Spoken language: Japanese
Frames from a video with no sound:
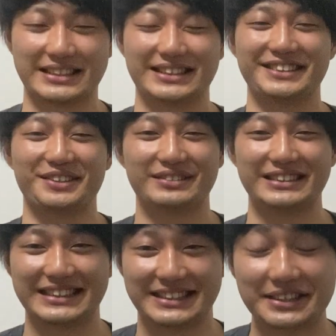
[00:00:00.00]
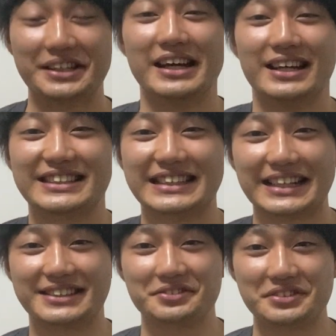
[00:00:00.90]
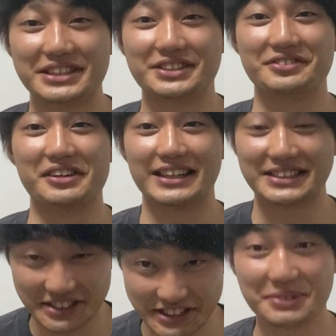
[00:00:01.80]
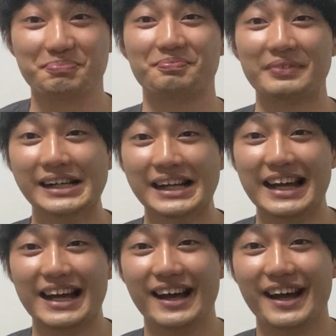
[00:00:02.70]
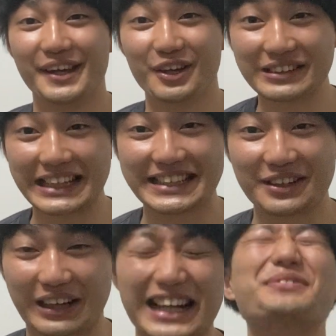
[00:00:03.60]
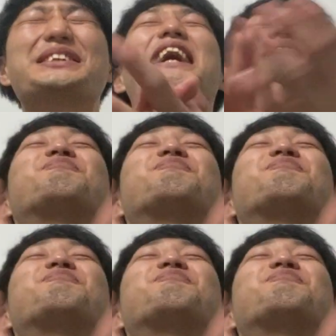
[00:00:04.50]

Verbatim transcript: ます。本日、4月28日、えー、4対0勝ちました